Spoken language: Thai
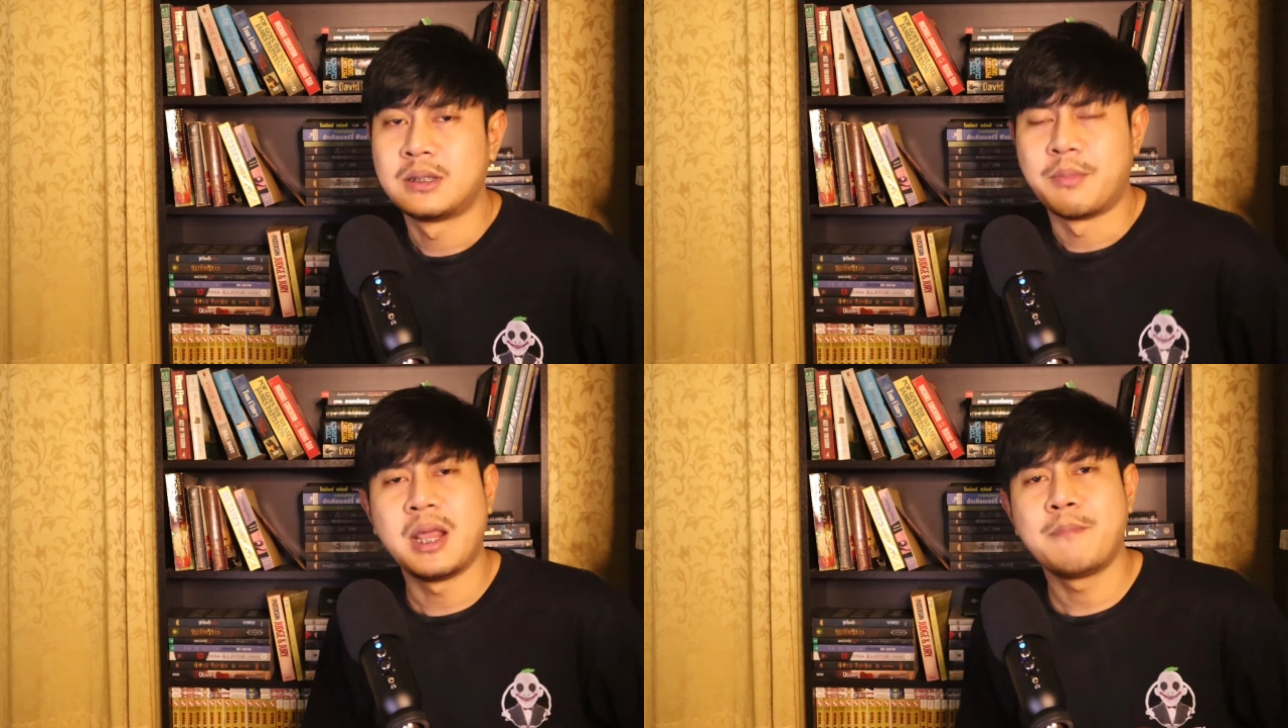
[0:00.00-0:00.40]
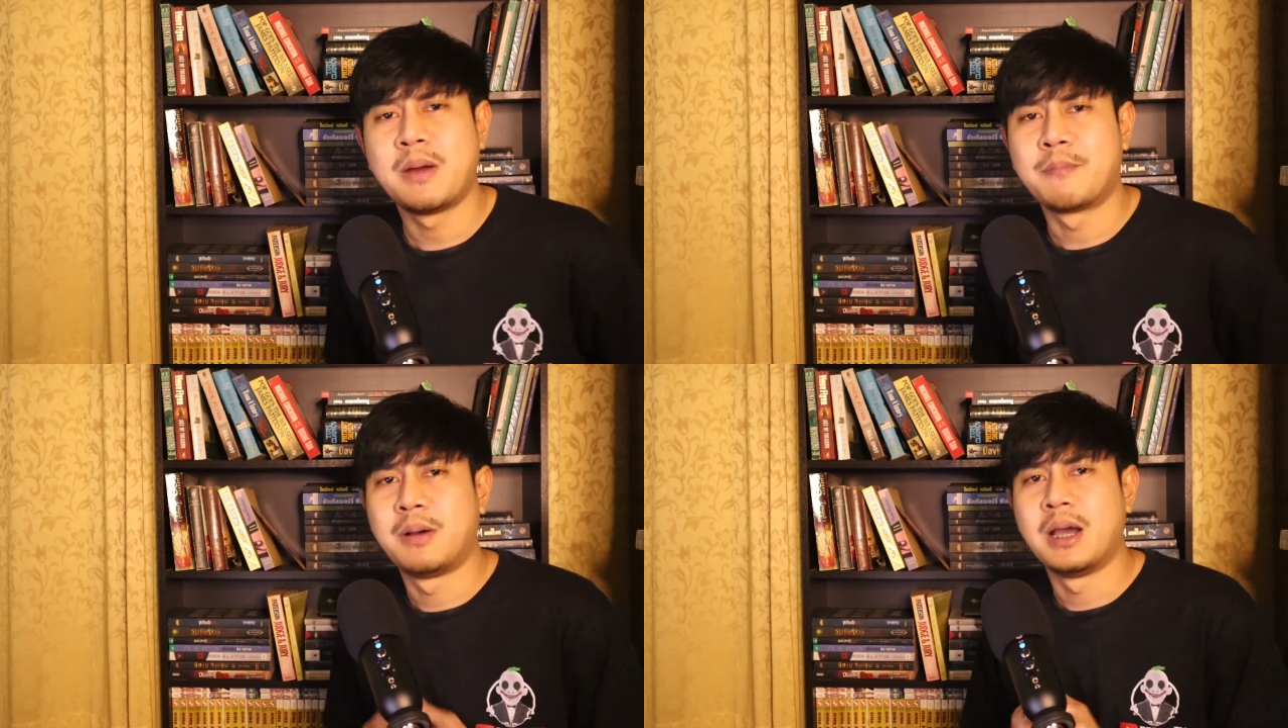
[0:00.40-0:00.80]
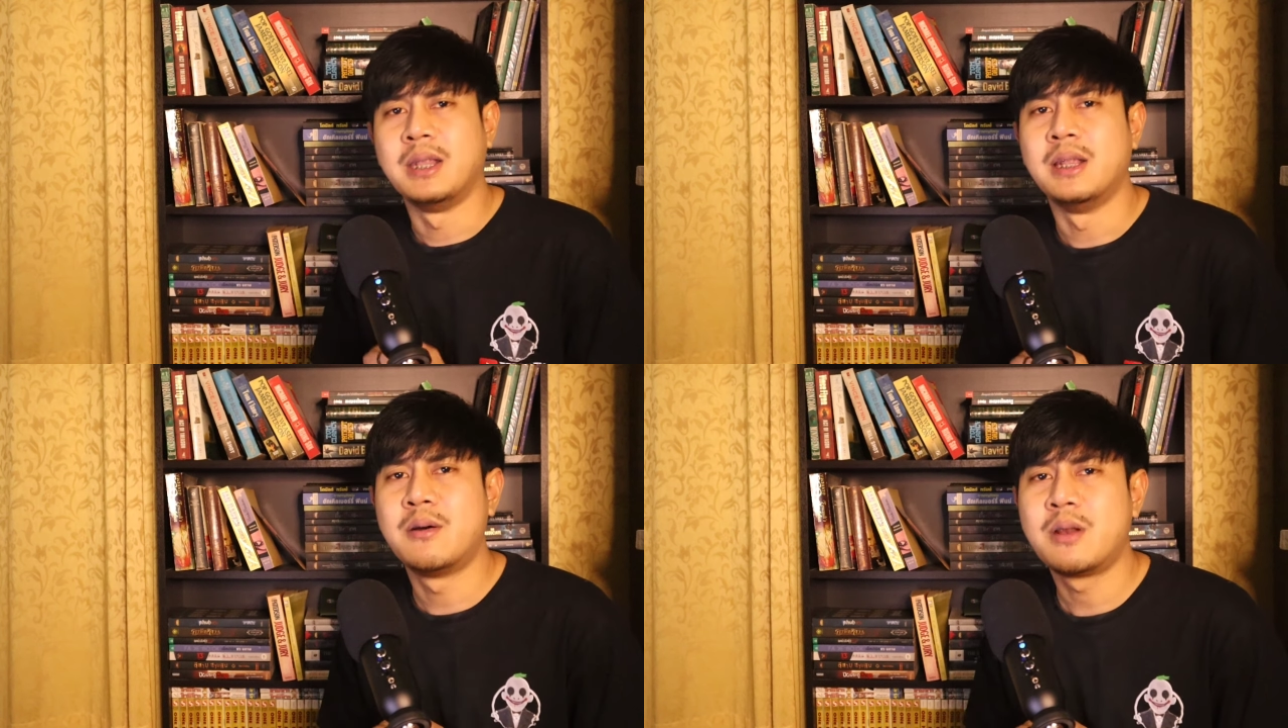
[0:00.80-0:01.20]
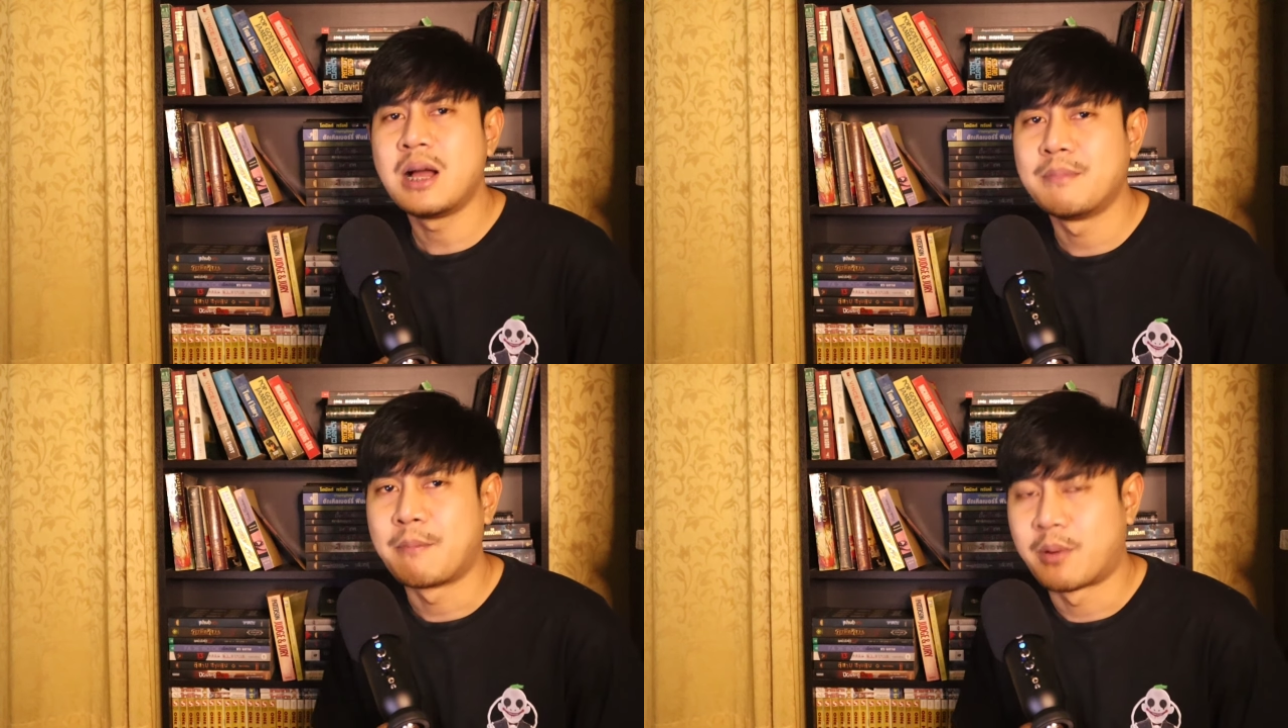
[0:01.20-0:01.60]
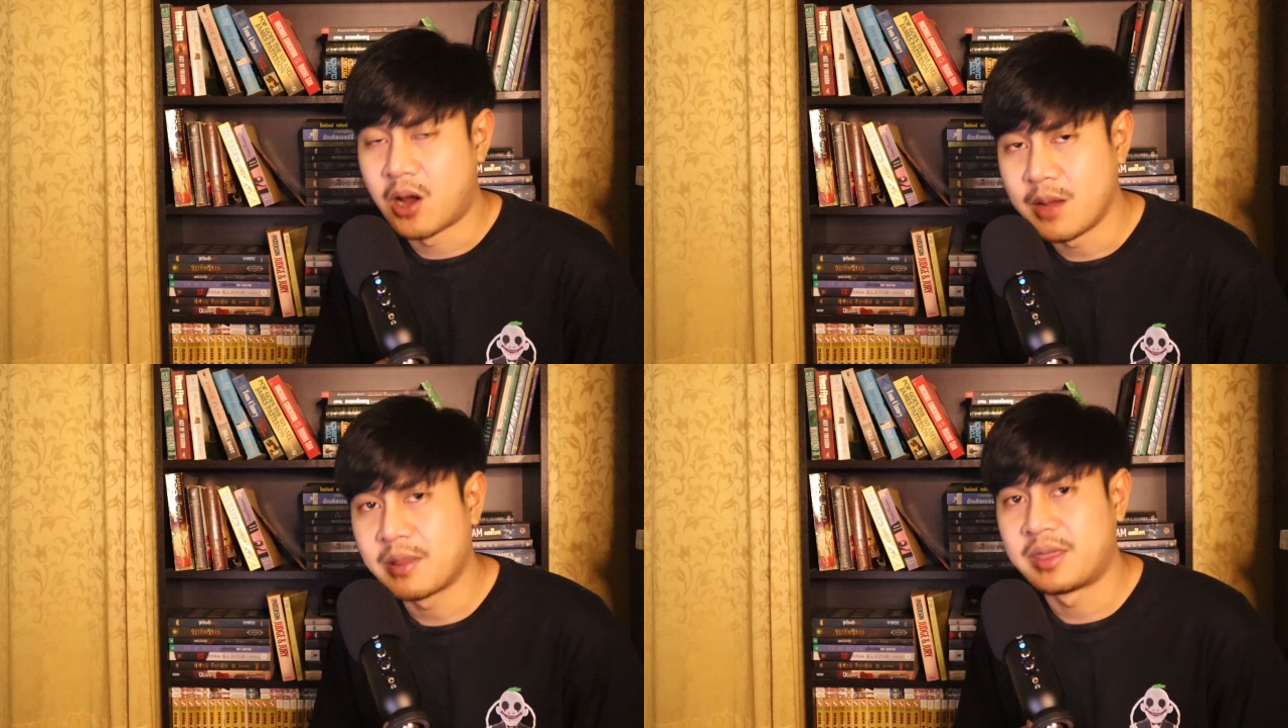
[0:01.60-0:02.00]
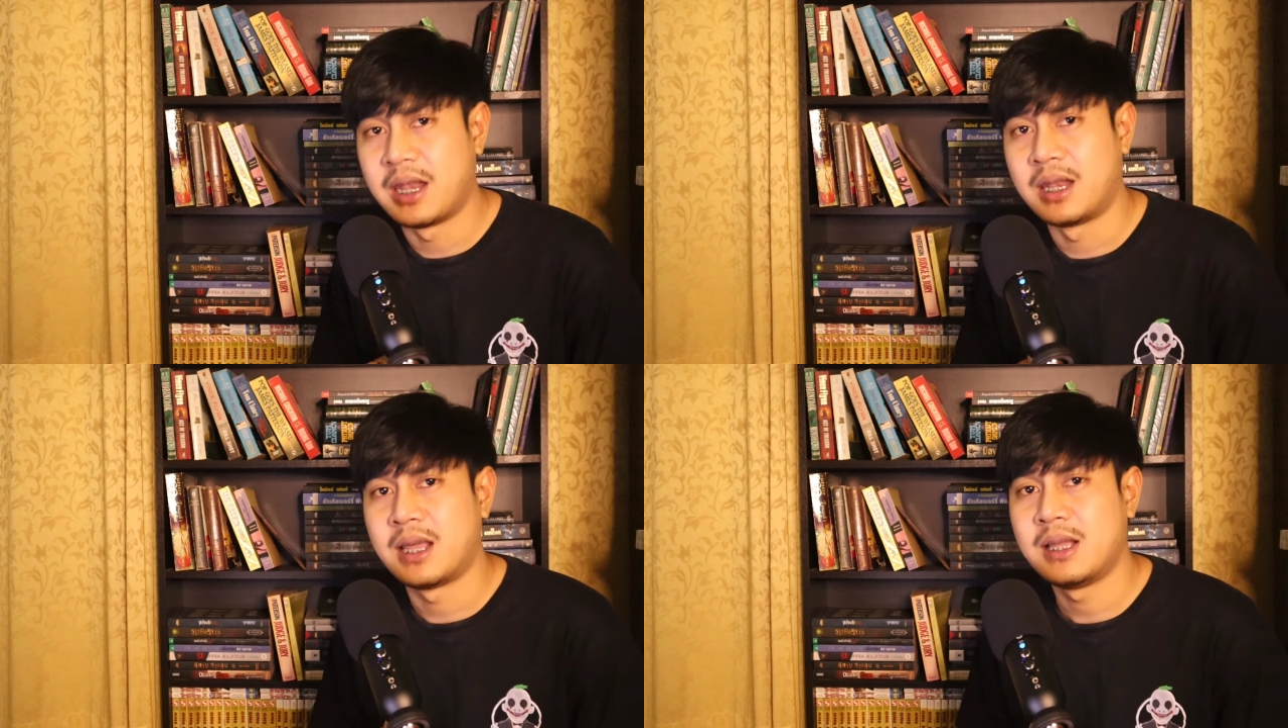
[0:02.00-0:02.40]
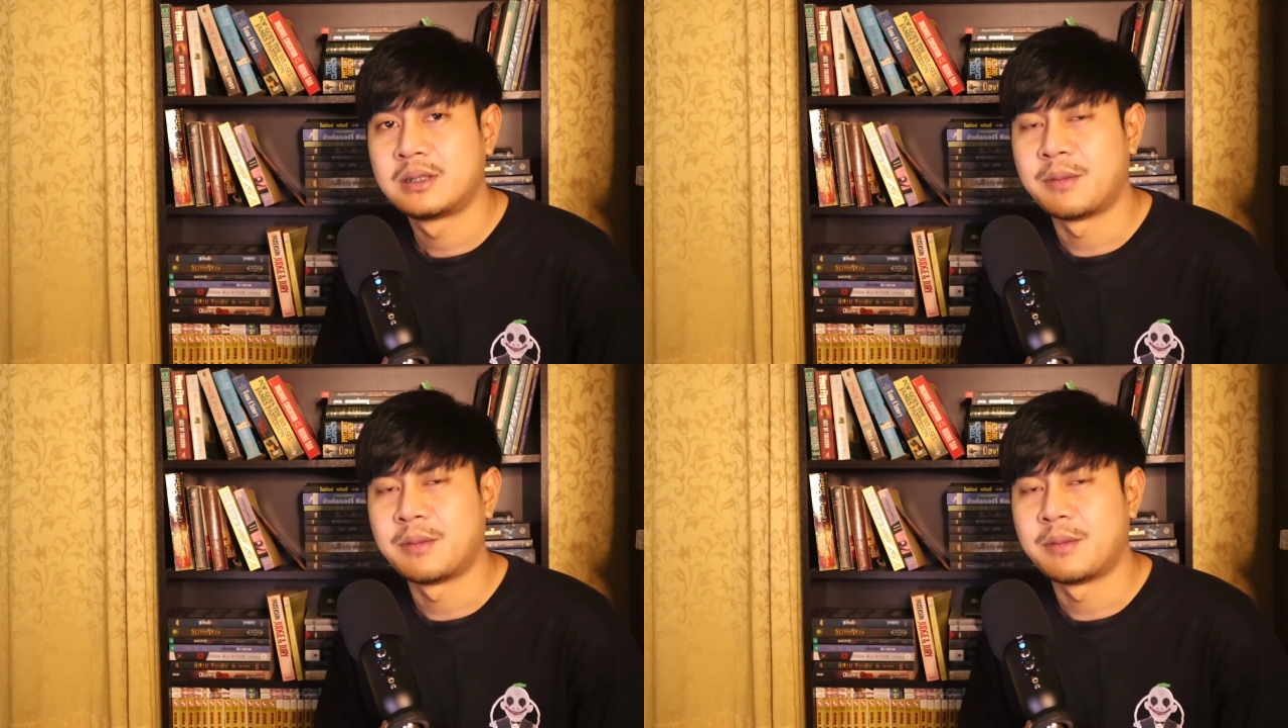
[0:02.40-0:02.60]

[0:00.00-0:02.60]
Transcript: จะไม่ได้เปิดเผยเนื้อเรื่องแบบร้อยเปอร์เซ็นต์นะ